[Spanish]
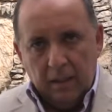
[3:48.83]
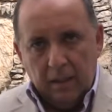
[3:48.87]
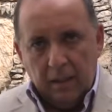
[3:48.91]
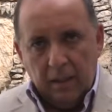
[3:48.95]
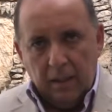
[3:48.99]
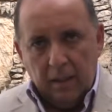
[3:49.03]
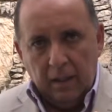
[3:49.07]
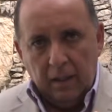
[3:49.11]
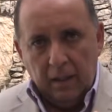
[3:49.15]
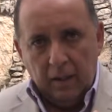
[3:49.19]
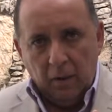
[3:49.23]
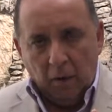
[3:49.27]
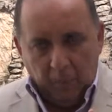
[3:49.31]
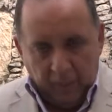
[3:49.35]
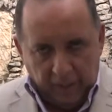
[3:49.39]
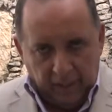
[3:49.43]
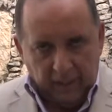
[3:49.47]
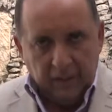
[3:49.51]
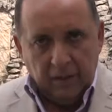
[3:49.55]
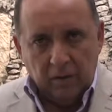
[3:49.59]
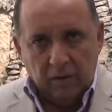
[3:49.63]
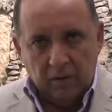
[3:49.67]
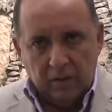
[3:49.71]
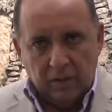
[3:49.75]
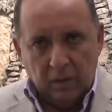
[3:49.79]
eh,
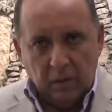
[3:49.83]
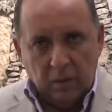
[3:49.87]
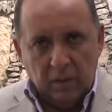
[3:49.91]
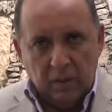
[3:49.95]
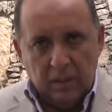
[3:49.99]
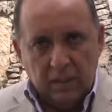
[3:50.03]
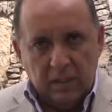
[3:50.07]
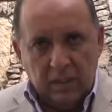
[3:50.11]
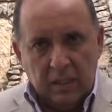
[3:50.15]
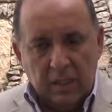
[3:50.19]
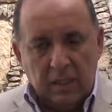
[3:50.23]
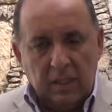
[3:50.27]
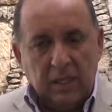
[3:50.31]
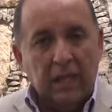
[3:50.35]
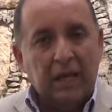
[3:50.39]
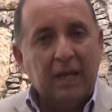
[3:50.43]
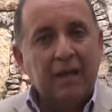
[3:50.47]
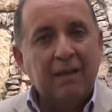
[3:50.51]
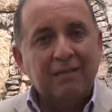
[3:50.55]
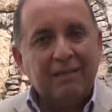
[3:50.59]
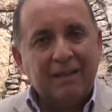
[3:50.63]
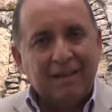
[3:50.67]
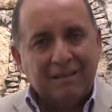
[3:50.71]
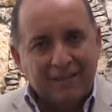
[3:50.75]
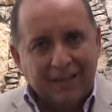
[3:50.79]
obrar y consecuencia y que
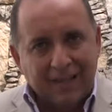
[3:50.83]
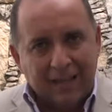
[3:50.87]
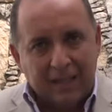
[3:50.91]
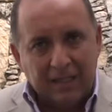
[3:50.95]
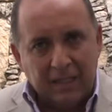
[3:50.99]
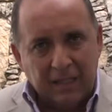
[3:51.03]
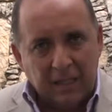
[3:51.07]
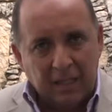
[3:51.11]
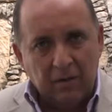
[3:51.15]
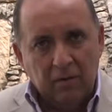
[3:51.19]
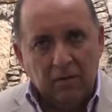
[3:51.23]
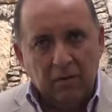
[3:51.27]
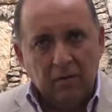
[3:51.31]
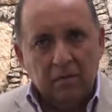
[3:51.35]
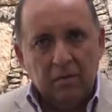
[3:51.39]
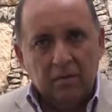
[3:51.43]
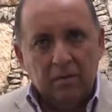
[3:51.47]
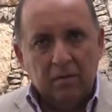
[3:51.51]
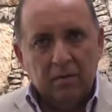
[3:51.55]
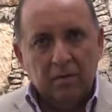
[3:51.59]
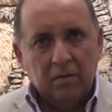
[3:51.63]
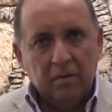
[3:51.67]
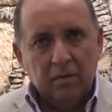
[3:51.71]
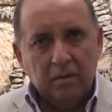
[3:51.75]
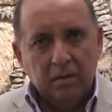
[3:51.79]
este escándalo
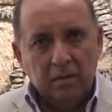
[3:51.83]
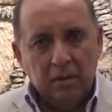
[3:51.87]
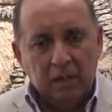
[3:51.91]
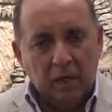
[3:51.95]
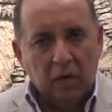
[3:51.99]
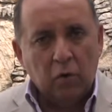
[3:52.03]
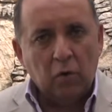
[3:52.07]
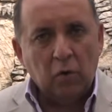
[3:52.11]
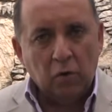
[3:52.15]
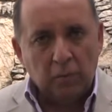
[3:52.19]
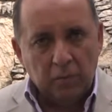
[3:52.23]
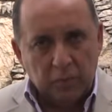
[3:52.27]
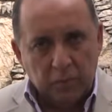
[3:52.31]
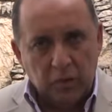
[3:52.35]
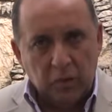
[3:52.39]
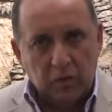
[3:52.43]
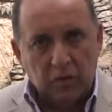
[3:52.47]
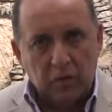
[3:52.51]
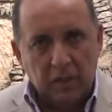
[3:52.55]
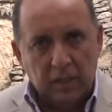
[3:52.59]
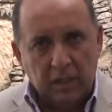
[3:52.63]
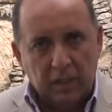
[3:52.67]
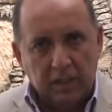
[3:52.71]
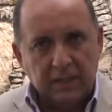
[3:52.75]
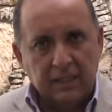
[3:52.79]
de
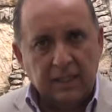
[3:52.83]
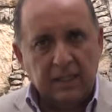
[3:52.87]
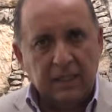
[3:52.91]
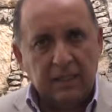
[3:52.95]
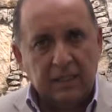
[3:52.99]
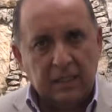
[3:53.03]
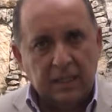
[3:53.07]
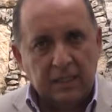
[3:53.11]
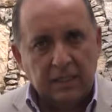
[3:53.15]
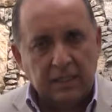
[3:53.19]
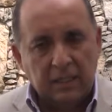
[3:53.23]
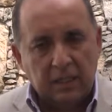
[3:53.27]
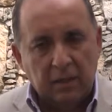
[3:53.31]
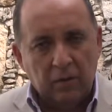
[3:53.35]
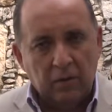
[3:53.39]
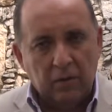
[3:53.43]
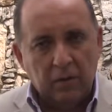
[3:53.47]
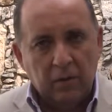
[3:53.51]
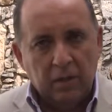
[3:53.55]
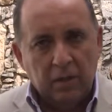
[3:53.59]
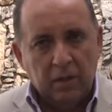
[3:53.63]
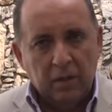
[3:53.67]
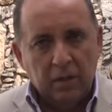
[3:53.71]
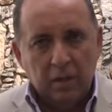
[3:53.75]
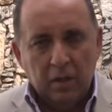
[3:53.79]
corrupción en la Secretaría de Salud
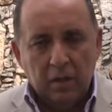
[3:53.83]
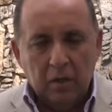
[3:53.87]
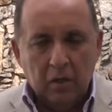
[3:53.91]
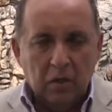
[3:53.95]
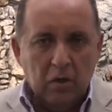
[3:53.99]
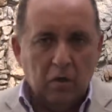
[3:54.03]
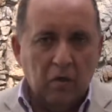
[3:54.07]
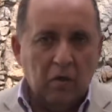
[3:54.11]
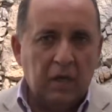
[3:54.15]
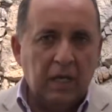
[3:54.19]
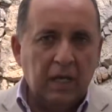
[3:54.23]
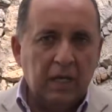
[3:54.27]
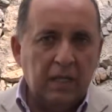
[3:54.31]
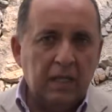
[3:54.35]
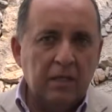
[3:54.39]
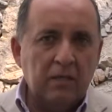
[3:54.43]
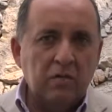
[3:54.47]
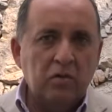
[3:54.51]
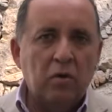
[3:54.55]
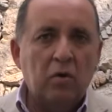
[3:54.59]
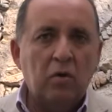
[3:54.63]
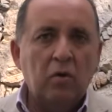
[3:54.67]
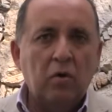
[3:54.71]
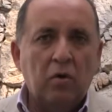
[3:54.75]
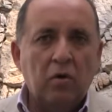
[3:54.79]
no quede
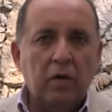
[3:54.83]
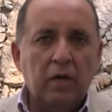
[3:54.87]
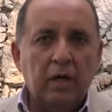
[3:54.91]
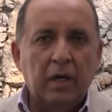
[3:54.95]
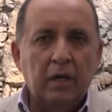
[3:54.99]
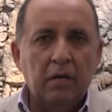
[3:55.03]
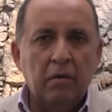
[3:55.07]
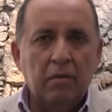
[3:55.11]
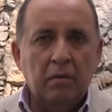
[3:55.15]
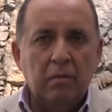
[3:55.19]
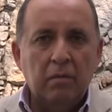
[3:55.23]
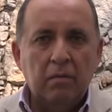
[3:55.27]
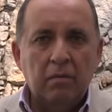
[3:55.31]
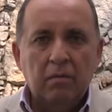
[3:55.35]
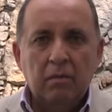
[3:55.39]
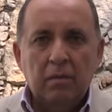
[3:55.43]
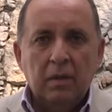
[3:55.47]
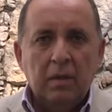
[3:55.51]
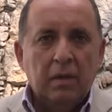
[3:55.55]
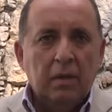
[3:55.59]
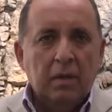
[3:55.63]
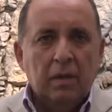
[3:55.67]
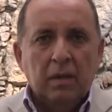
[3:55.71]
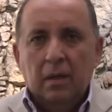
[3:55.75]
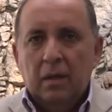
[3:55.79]
solo en, un,
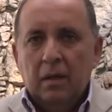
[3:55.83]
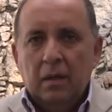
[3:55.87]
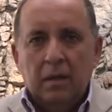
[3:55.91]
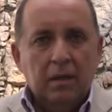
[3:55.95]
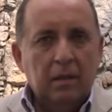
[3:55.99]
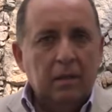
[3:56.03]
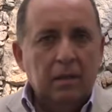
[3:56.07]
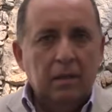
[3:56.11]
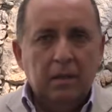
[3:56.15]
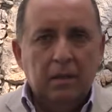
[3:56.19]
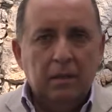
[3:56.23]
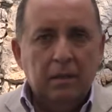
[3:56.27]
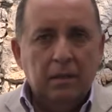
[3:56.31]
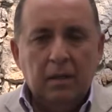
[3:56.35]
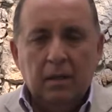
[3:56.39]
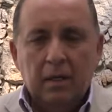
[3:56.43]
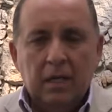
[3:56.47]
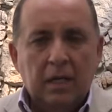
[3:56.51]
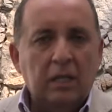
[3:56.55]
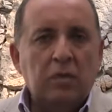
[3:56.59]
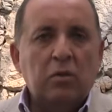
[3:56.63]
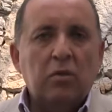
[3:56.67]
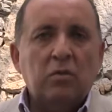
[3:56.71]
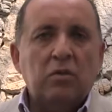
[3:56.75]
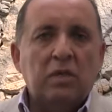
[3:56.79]
en,
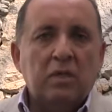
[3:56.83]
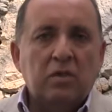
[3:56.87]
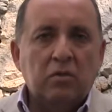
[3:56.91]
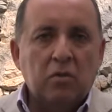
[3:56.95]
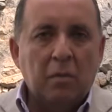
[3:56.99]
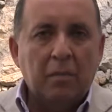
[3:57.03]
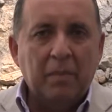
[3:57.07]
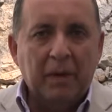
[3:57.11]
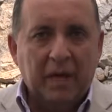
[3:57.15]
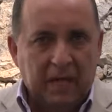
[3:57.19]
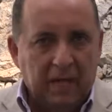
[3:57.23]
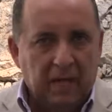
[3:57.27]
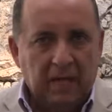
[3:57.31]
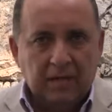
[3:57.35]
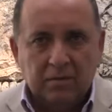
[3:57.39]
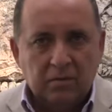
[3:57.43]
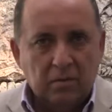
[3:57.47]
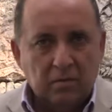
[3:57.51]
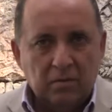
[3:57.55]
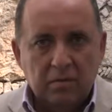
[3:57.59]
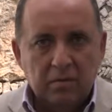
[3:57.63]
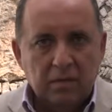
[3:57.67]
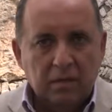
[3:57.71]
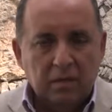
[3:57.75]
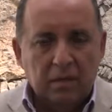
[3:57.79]
gritos y
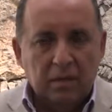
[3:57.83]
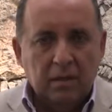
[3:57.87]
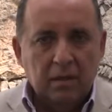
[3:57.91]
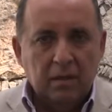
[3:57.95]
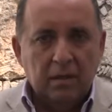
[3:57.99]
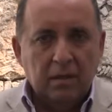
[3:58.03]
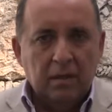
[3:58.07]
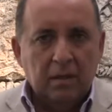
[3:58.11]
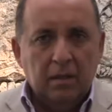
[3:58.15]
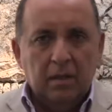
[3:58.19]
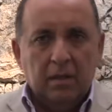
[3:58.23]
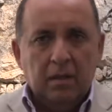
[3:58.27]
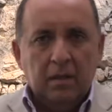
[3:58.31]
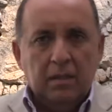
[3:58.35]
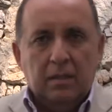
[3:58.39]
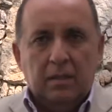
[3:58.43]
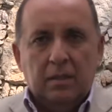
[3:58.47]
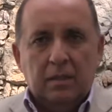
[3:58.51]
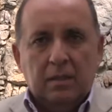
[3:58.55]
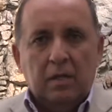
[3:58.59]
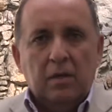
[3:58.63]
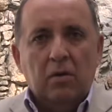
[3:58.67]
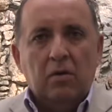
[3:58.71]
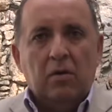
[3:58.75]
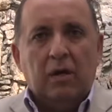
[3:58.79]
sombrerazos, eh,
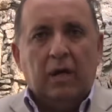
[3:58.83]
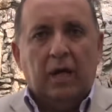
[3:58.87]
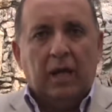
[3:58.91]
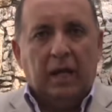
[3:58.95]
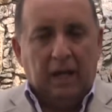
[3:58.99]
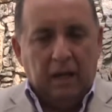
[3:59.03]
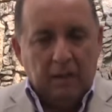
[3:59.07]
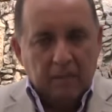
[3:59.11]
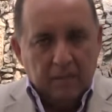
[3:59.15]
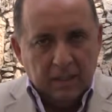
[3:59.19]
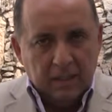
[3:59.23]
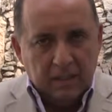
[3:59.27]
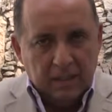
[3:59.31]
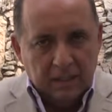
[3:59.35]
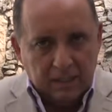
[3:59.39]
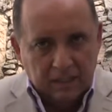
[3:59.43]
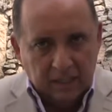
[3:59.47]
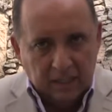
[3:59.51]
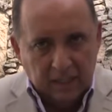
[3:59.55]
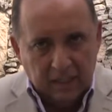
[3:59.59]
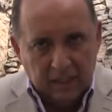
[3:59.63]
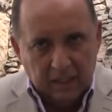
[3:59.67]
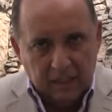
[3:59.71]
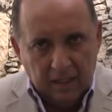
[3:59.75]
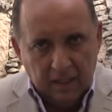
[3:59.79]
sino que realmente
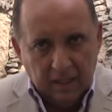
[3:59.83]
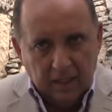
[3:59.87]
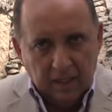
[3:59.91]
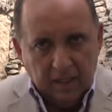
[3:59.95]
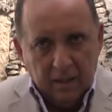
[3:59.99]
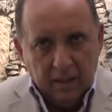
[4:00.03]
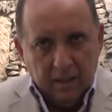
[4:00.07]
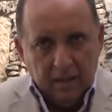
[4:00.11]
se eh,